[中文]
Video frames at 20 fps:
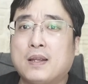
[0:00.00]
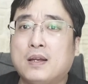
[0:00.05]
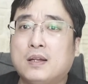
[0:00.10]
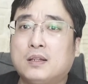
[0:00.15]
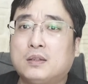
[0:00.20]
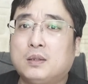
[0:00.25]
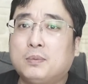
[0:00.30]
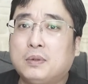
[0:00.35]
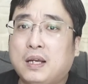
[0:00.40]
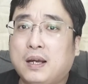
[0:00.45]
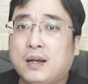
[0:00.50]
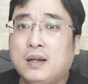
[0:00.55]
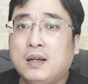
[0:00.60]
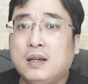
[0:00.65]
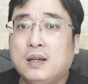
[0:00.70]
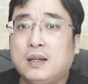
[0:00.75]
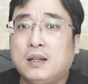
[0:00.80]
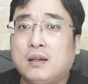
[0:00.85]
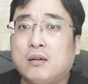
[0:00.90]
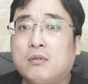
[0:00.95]
对不对？
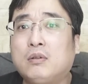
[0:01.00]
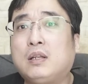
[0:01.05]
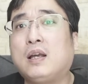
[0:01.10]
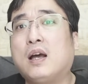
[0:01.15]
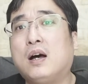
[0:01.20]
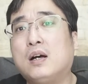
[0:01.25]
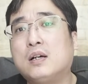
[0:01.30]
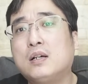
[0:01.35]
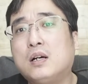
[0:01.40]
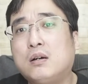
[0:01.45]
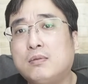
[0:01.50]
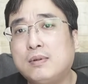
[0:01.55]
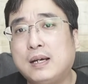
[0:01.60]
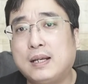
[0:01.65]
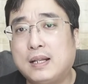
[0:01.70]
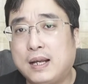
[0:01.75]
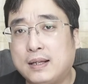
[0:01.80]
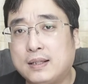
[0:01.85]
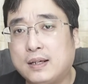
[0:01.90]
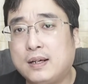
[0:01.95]
两个
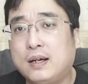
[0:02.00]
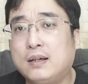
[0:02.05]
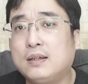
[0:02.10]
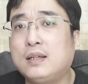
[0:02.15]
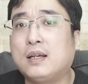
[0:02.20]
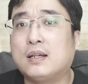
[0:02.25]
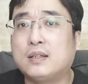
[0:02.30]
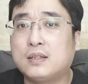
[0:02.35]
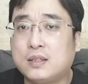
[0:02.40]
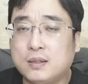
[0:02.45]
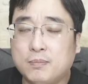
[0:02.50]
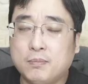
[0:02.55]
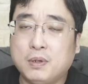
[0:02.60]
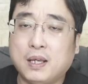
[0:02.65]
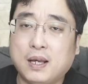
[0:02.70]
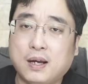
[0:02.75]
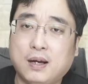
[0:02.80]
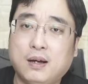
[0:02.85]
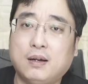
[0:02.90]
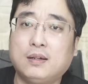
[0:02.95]
未来的行业，芯
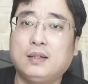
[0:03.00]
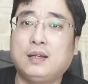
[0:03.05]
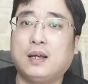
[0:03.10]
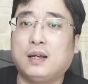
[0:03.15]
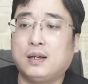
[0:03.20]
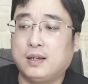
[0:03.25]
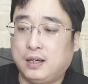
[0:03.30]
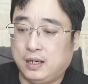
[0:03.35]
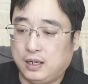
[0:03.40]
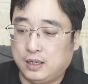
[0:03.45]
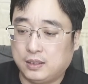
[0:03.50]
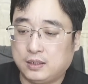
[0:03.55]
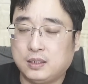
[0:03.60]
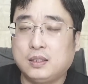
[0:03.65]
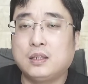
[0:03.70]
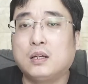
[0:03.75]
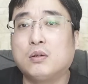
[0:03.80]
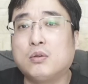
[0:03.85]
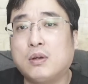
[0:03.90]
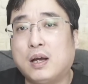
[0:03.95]
片行业啊，
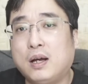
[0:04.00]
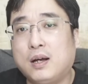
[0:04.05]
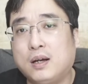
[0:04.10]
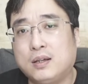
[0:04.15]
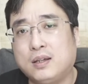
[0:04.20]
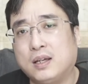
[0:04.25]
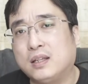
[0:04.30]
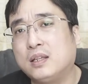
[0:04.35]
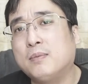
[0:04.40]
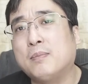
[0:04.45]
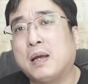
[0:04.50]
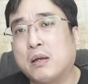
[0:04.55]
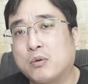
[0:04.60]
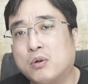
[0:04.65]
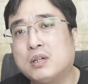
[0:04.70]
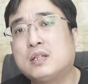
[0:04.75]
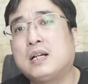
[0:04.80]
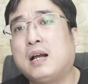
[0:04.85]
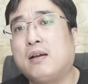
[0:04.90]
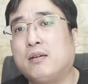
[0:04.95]
新能源行业，你美
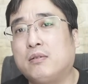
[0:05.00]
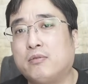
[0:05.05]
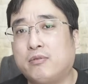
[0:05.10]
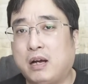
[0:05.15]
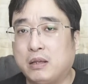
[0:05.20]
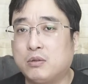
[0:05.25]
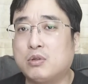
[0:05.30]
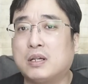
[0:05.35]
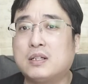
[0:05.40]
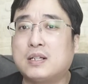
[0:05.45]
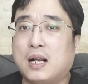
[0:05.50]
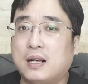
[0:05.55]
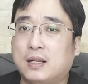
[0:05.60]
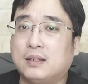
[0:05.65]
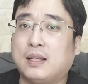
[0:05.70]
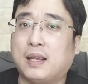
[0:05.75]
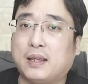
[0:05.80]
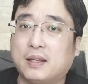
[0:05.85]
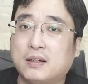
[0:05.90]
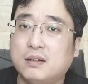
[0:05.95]
国占完全占了
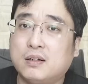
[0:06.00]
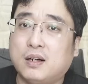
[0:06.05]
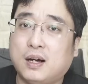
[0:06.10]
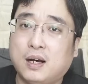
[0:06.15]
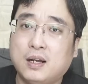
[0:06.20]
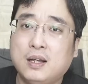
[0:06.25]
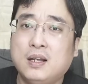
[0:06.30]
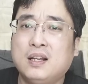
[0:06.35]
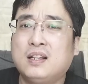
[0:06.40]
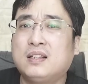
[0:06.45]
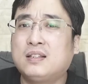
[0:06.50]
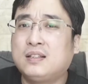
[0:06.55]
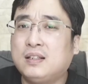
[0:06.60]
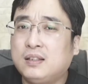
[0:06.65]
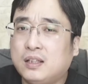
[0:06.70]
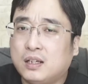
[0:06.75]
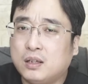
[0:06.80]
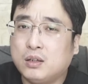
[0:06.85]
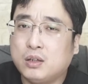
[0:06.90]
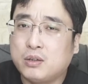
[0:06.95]
哪一个？新
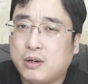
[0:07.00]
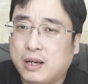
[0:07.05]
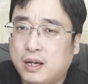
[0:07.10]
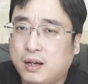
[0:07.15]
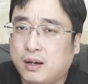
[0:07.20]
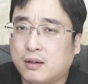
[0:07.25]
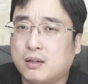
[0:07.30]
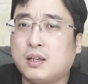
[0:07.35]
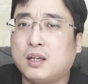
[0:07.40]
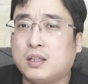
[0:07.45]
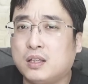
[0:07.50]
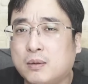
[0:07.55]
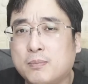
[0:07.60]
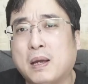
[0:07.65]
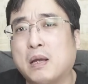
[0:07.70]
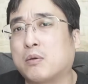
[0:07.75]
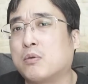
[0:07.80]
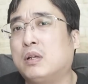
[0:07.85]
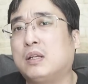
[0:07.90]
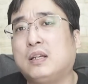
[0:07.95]
能源行业，你
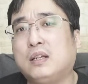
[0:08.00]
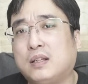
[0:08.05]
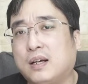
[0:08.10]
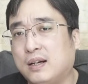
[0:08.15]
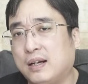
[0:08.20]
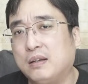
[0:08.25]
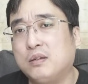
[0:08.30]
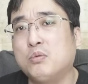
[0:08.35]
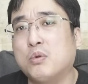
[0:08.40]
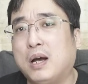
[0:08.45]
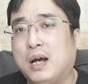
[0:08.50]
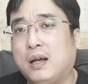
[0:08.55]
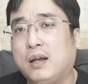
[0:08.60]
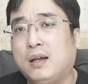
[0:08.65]
美国离得很远，